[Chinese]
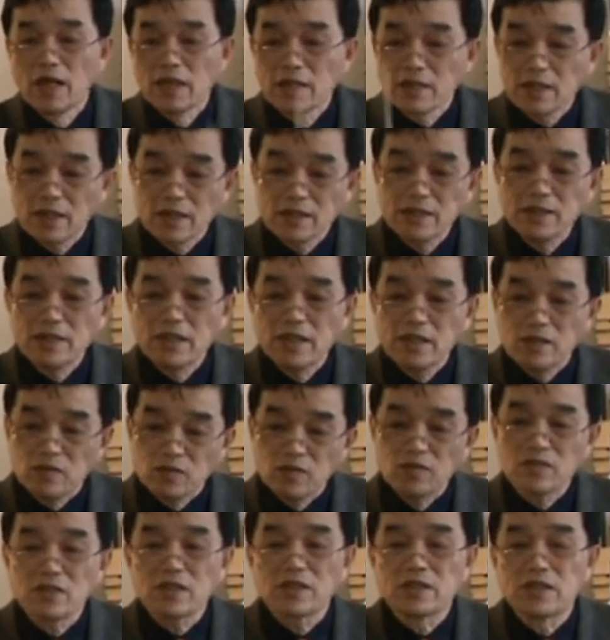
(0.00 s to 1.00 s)
但是耶
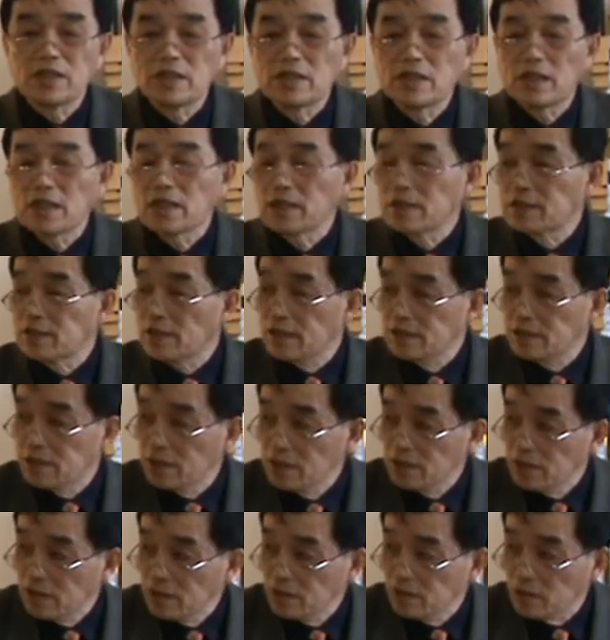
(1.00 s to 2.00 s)
稣这个形象在
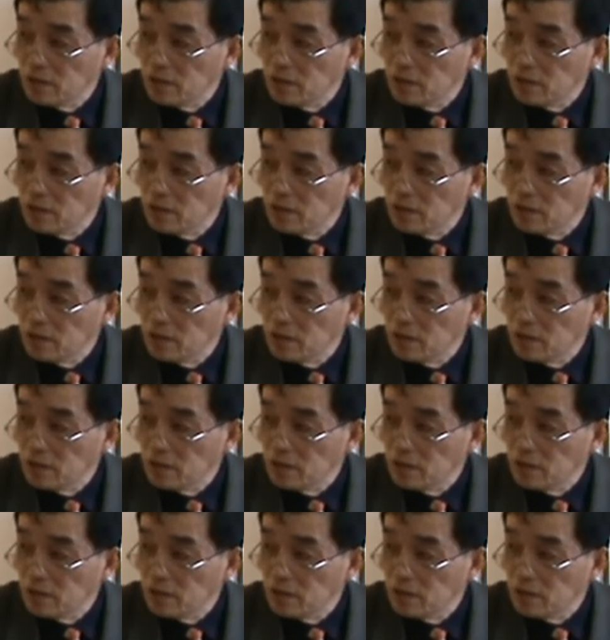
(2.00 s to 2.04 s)
圣经